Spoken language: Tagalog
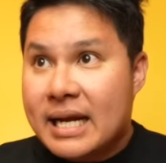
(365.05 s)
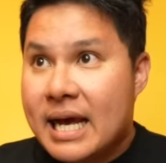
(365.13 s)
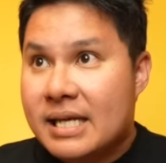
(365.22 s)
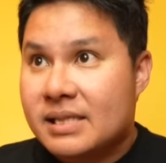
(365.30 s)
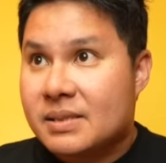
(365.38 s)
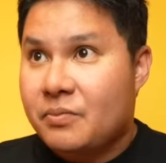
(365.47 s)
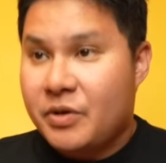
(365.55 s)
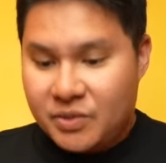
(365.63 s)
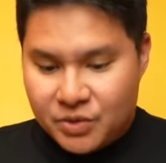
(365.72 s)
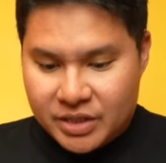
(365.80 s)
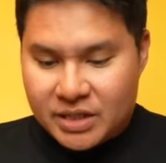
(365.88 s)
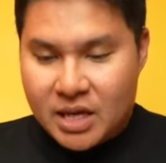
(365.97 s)
class, pwede
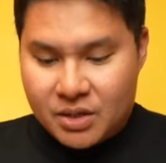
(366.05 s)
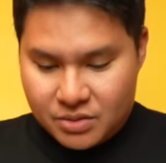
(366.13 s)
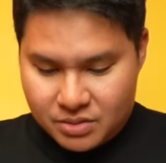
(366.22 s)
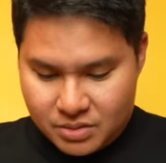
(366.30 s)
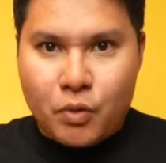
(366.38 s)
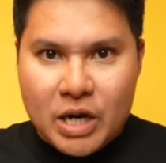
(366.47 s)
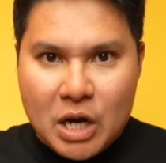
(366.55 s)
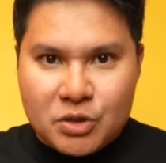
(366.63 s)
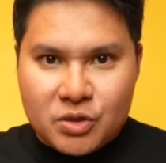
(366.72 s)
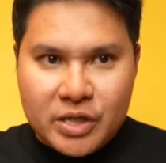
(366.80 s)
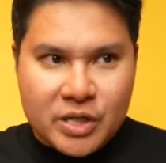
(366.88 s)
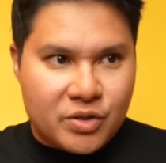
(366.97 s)
mo siya itago. Pull out
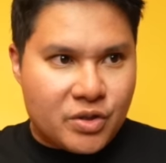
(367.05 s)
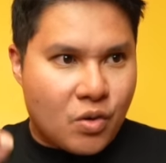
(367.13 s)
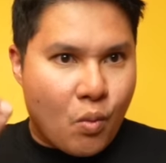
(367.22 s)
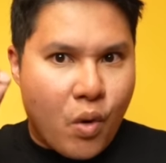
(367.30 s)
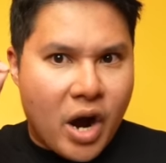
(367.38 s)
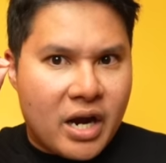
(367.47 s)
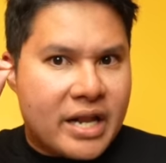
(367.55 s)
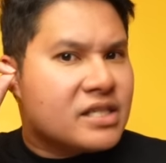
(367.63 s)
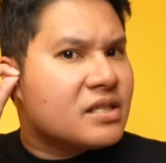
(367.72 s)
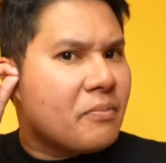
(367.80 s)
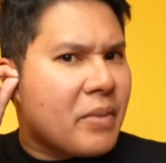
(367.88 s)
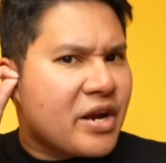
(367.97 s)
nyo lang yung, yung
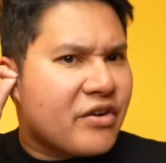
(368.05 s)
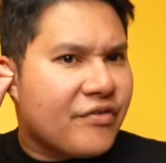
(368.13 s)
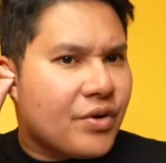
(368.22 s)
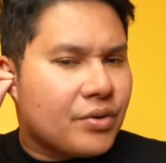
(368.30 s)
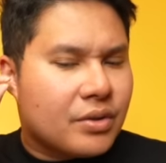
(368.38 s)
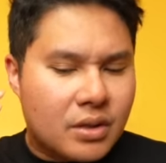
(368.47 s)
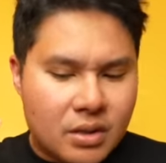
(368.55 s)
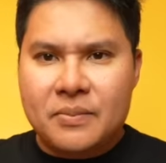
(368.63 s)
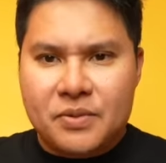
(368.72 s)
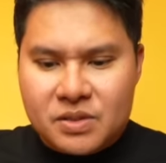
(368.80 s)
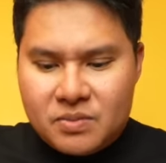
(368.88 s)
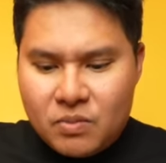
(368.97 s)
wireless microphone,
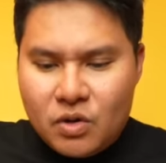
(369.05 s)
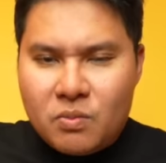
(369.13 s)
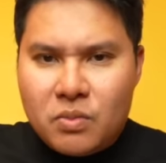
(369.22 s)
tapos bulong